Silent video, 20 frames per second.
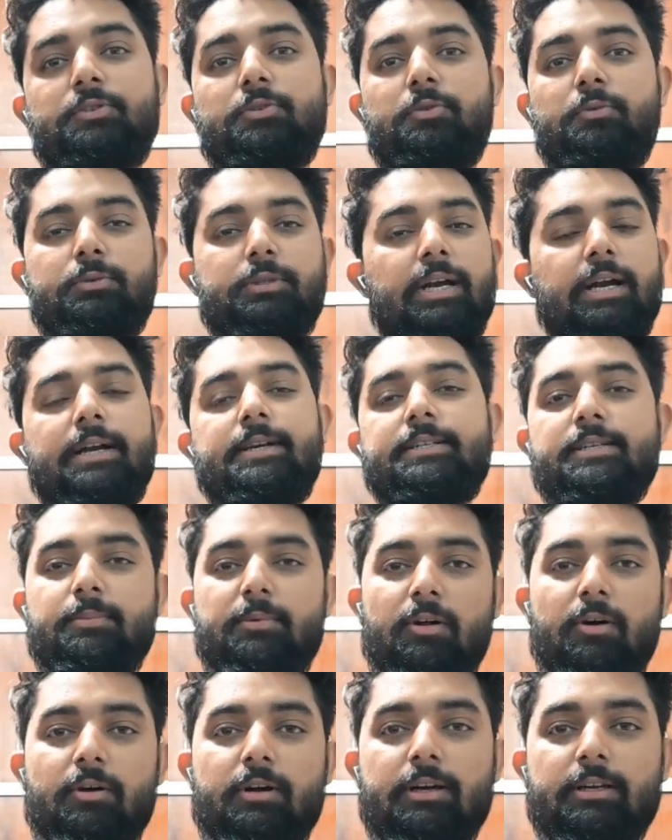जो उत्तराखंड से
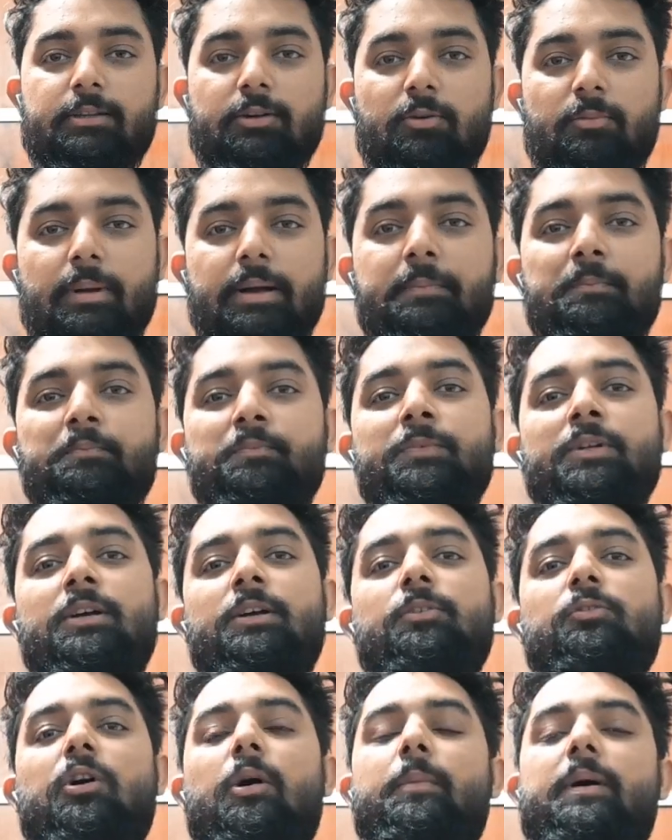बिलोंग करता हूँ मैं
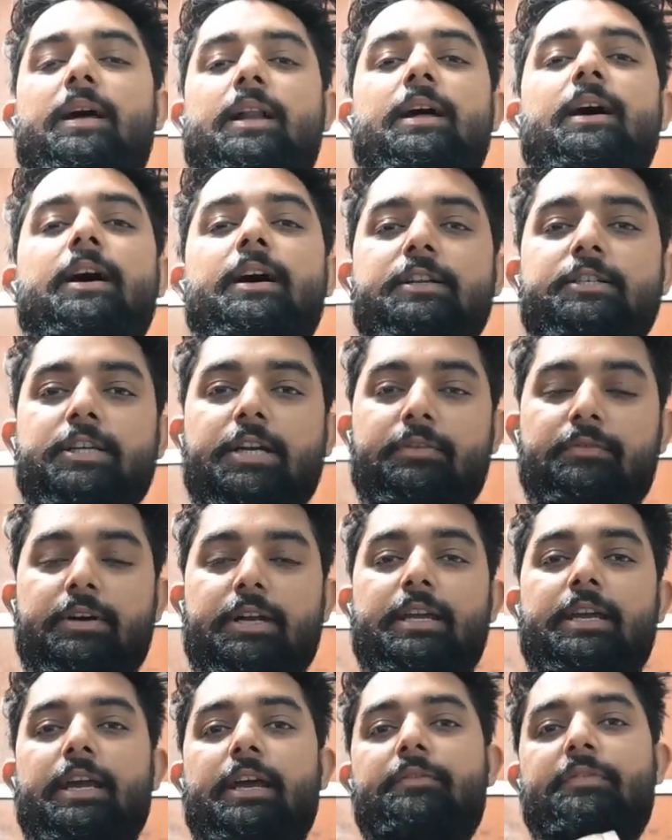तो हमारा हर
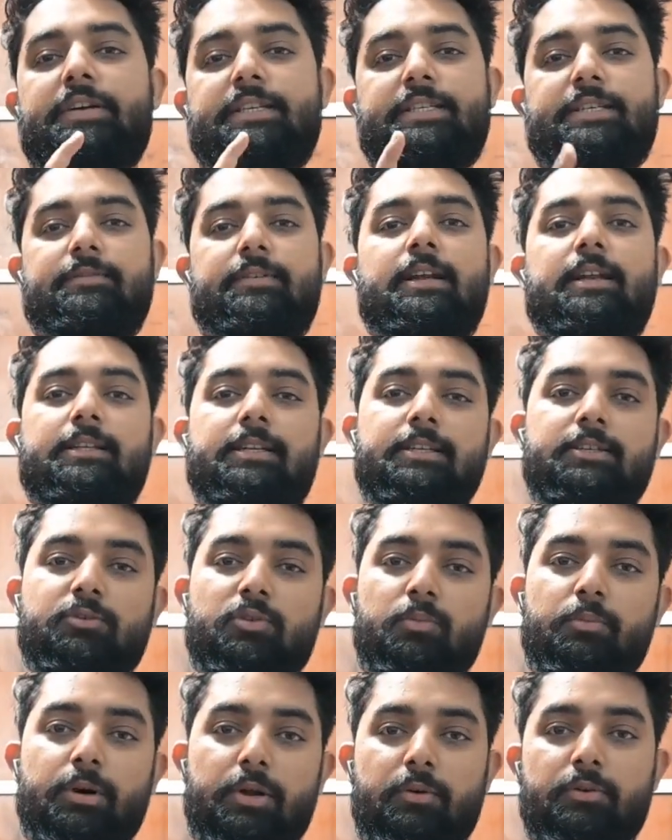जनवरी एक फेस्टिवल आता है
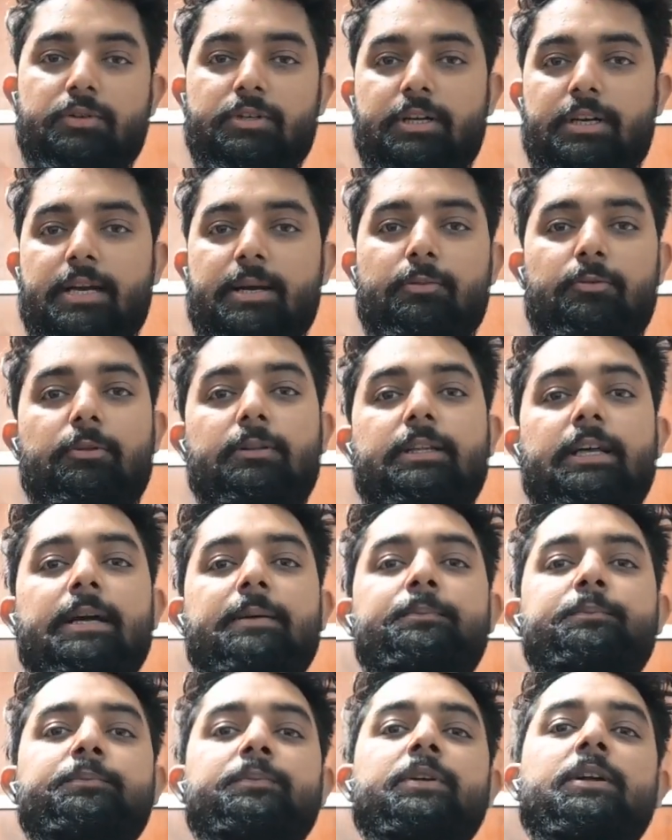जिसको मरोज करके बोलते
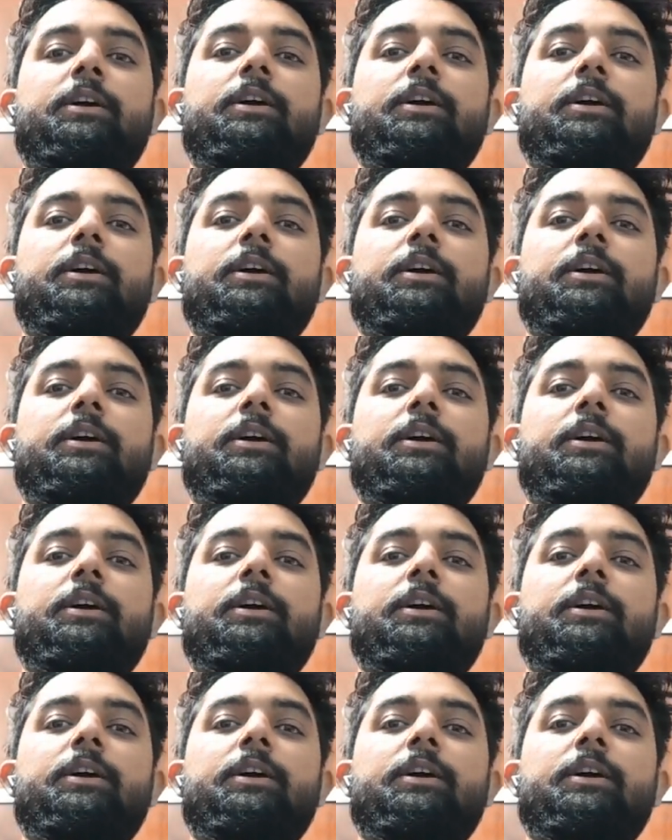हैं